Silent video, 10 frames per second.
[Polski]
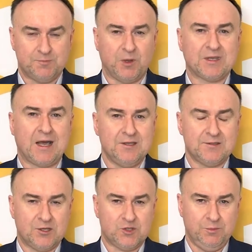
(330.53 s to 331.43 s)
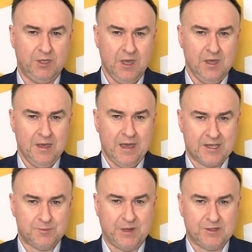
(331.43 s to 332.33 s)
Spotkanie z naszymi
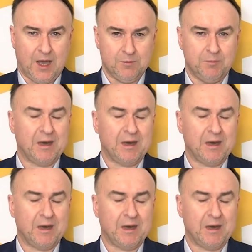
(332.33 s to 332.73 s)
ekspertami.